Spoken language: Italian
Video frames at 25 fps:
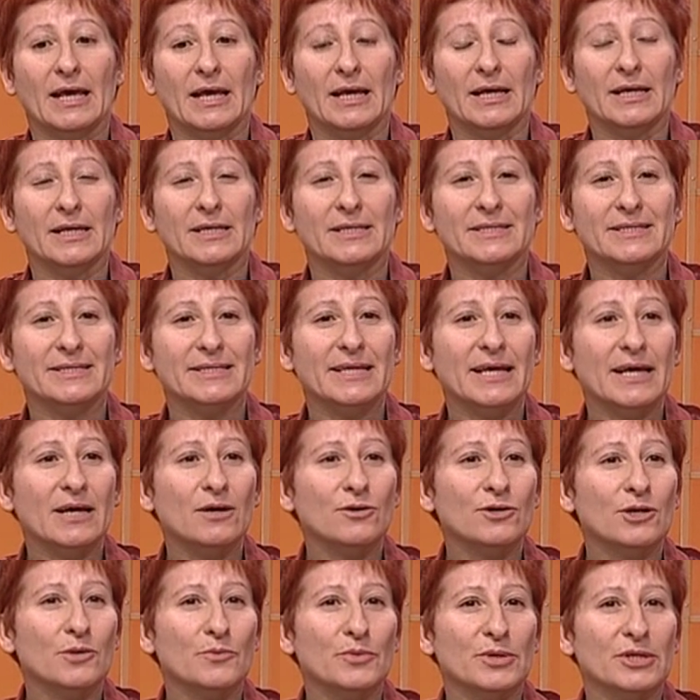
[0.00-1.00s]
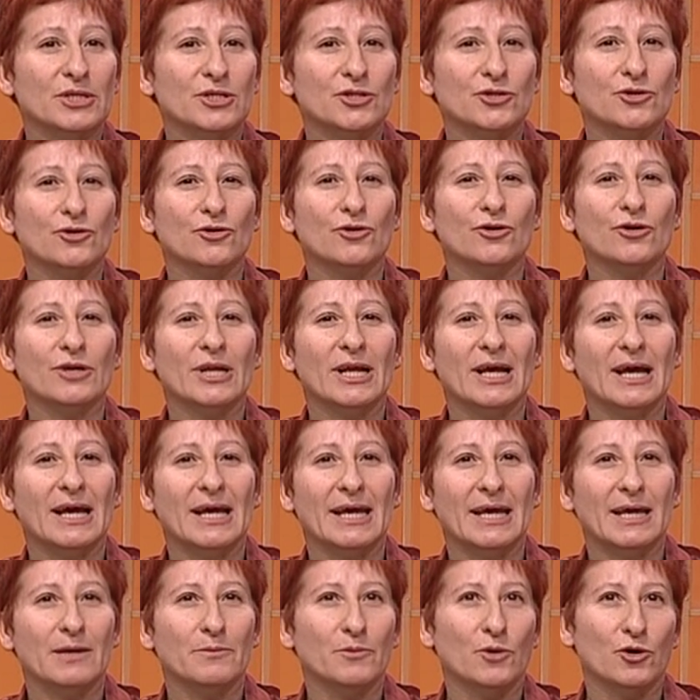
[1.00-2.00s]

E se una persona è